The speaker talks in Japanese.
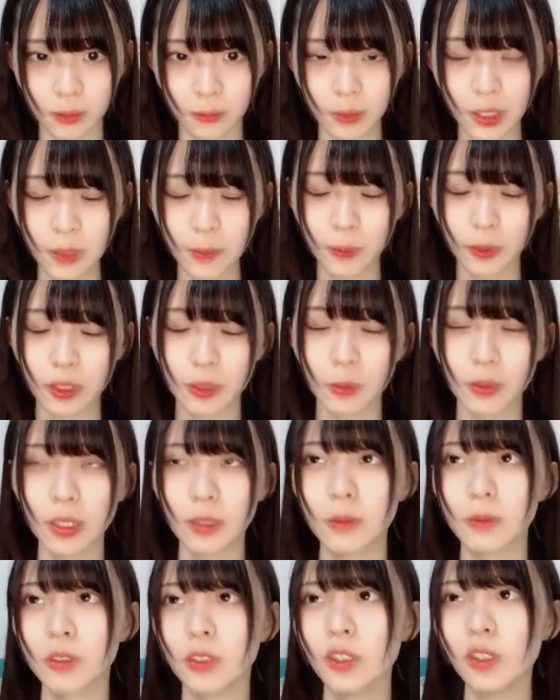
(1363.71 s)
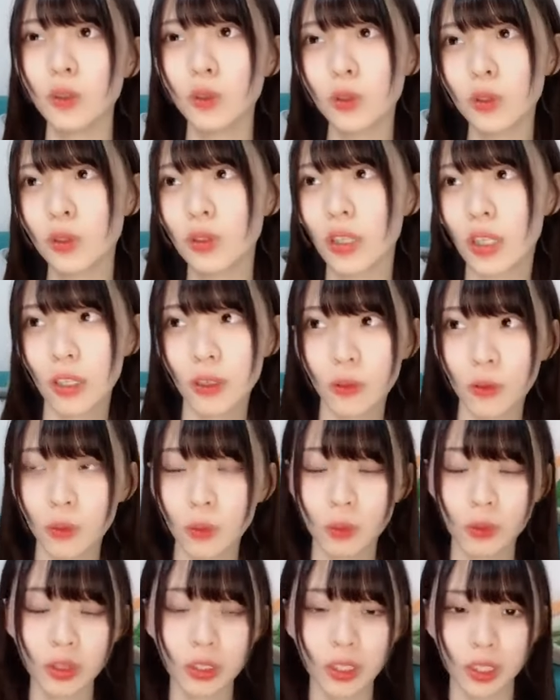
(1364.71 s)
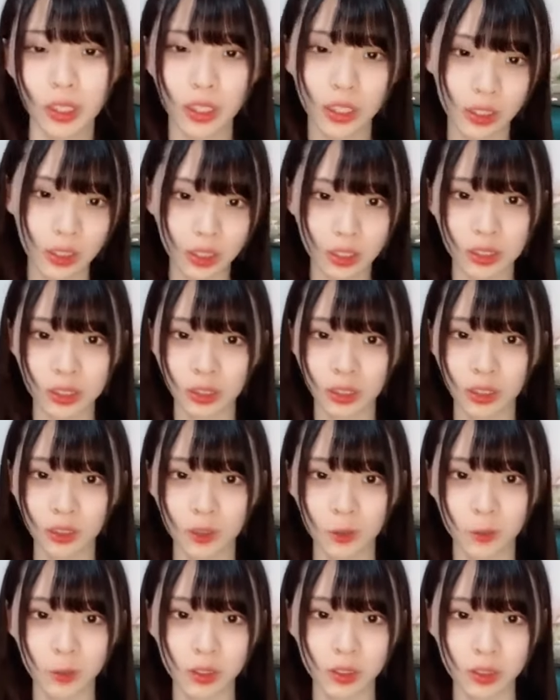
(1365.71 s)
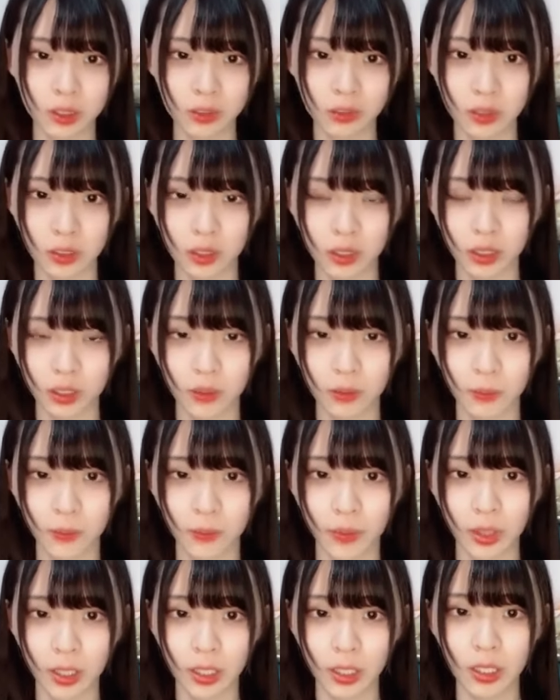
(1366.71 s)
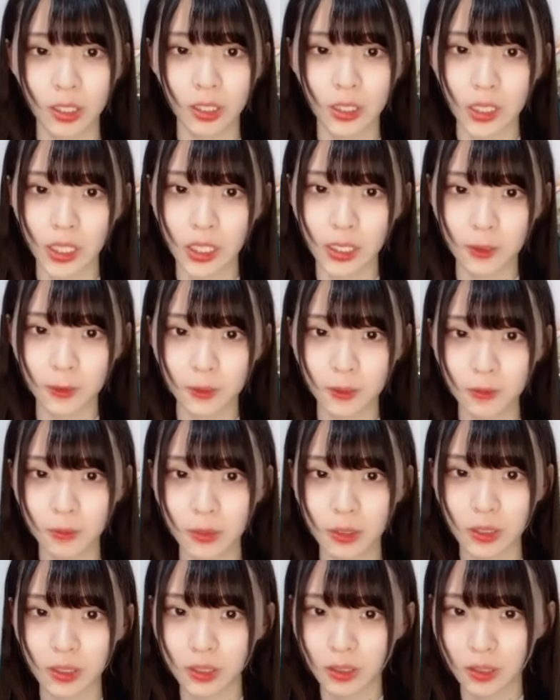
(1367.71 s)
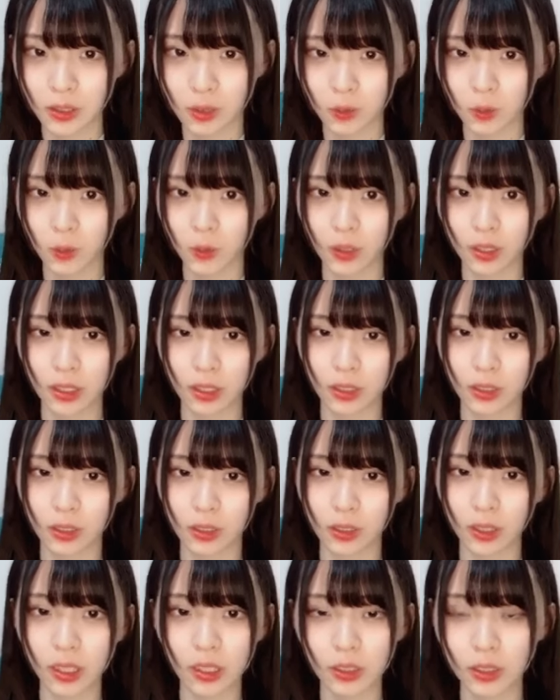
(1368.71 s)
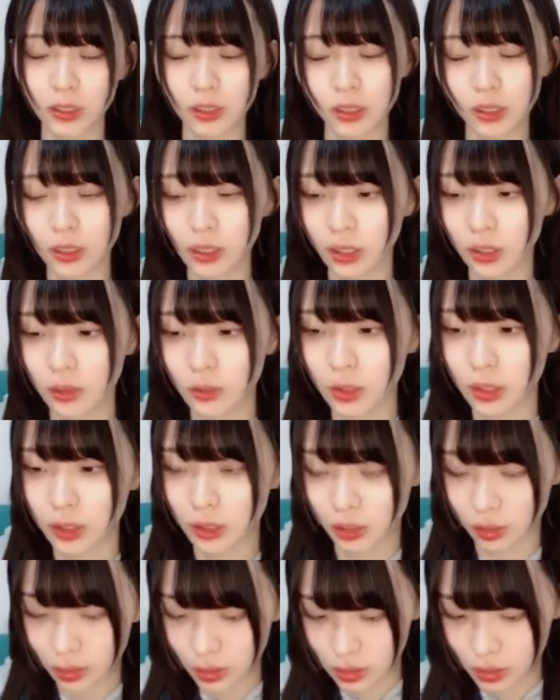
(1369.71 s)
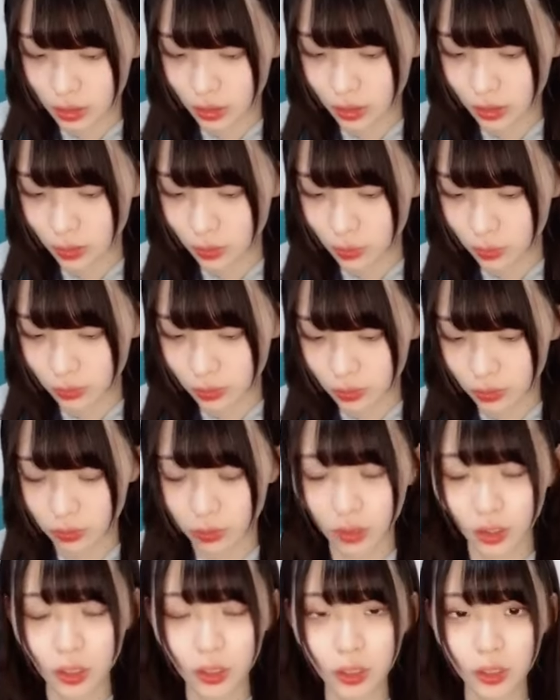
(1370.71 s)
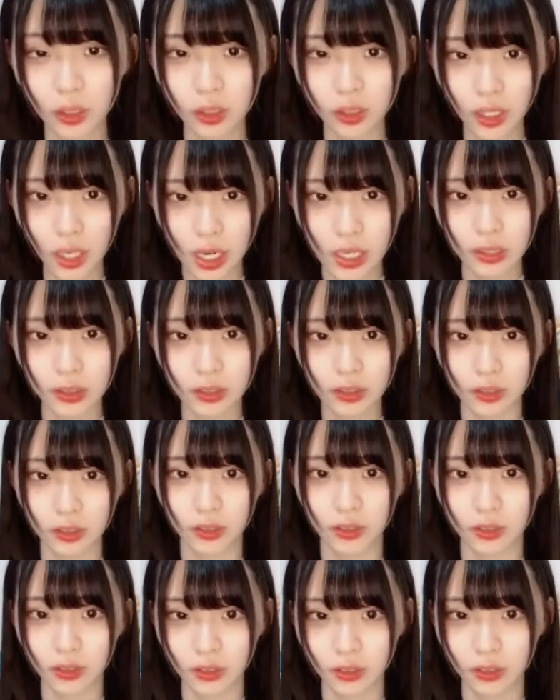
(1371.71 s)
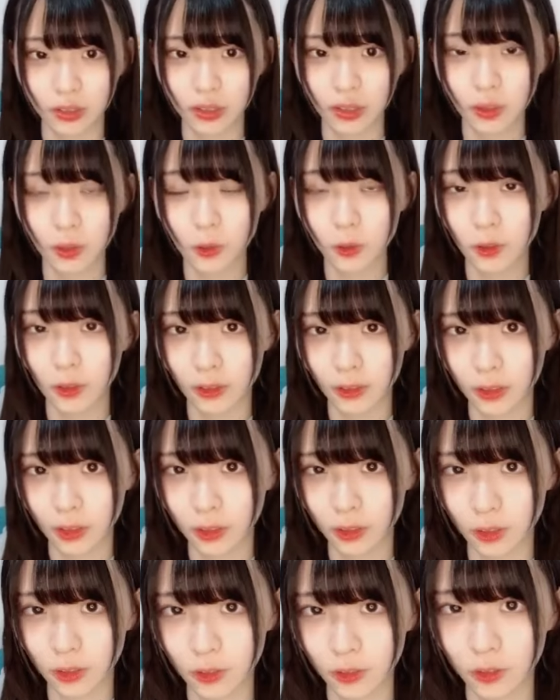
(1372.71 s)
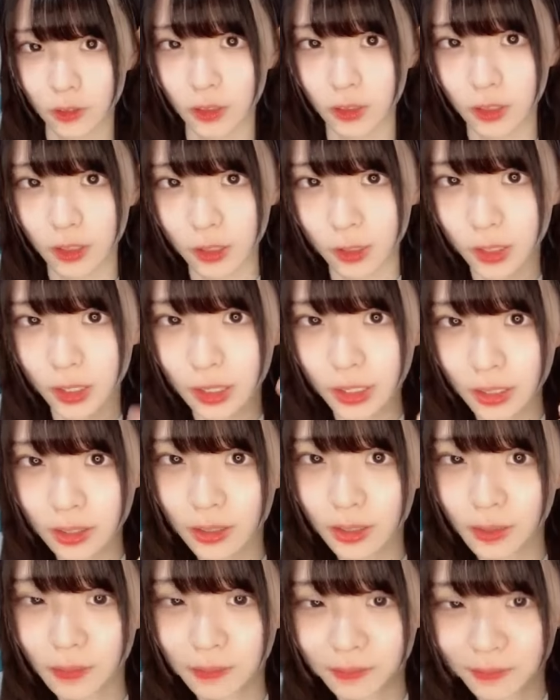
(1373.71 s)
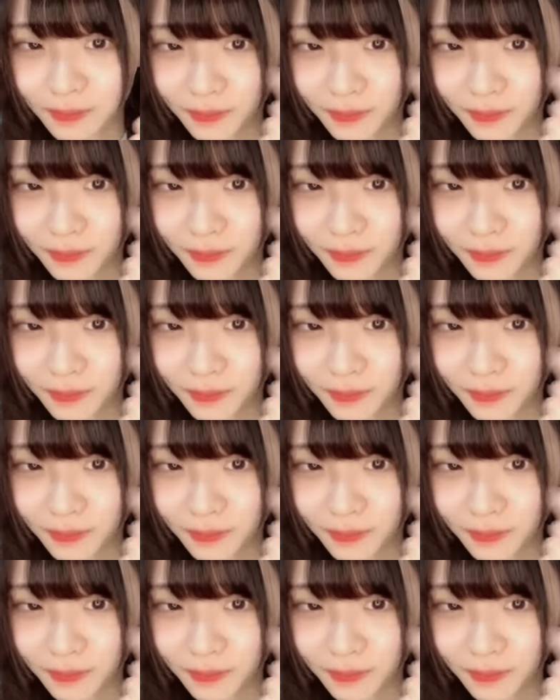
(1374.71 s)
みーぽんでも多分今日とは思ってなかったんじゃない多分知っておいたけどえ尾道にそうえなんで行きたいか分かんないけどリうチが行こうって言うけどえ行きたいっつって行こうって言ったんだけど行かなかった